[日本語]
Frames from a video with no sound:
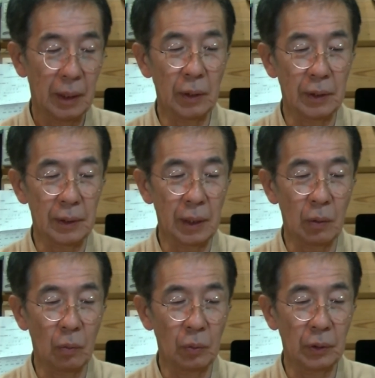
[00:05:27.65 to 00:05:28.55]
ですねこ
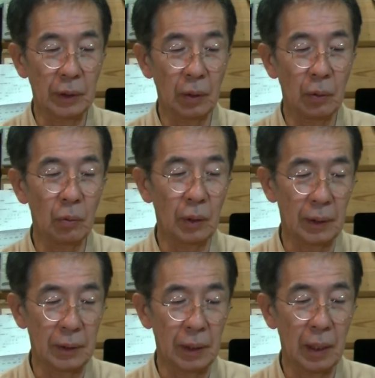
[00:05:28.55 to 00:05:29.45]
この下の評価で
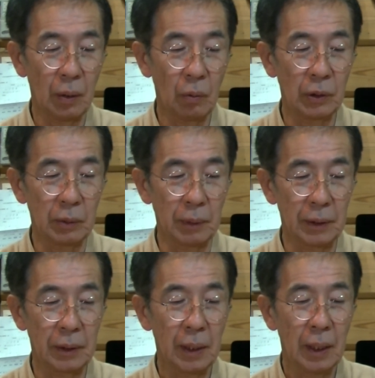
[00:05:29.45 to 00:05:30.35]
すねをします。